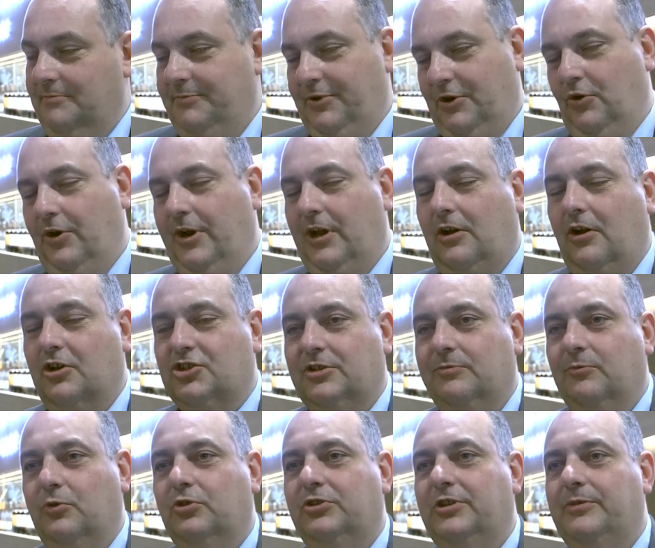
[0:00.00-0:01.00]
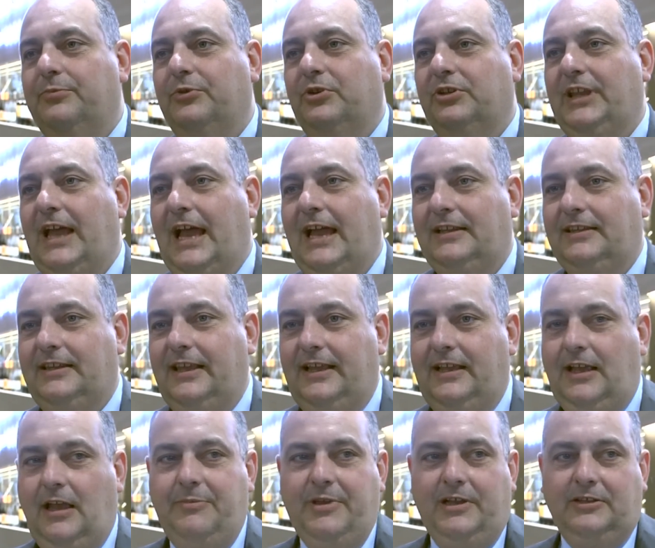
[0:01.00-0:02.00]
Per noi è una cosa molto importante,
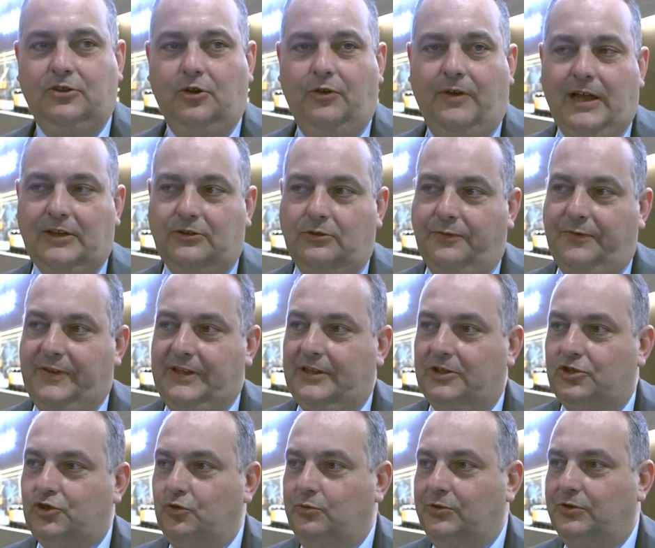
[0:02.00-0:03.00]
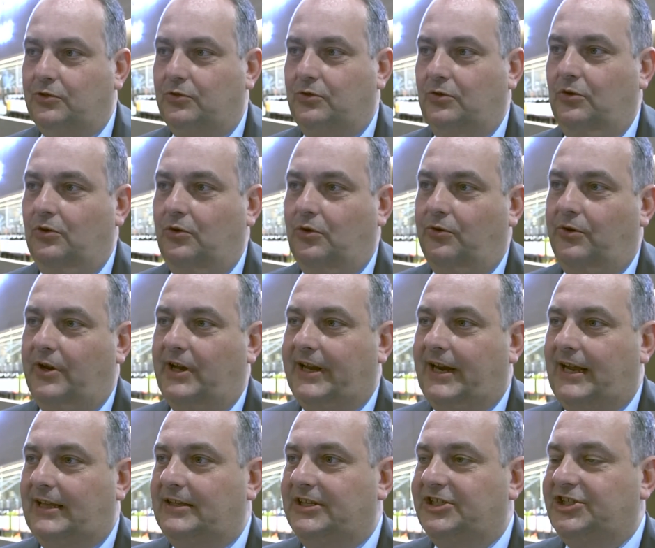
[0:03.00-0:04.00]
abbiamo trovato fin da subito con loro una
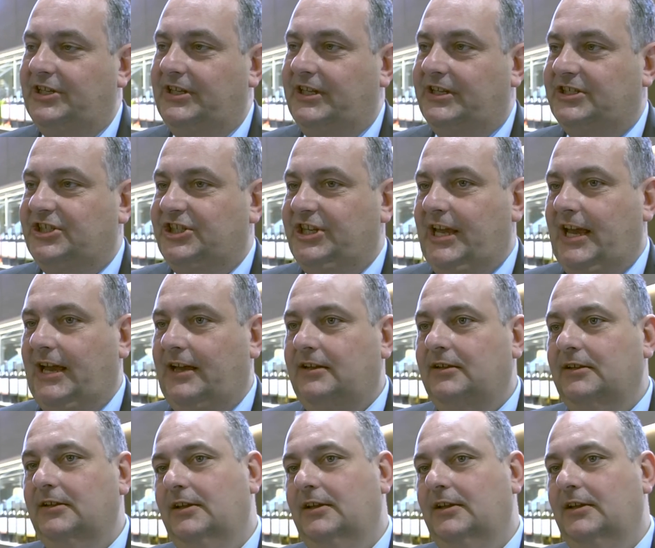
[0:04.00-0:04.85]
grande sinergia,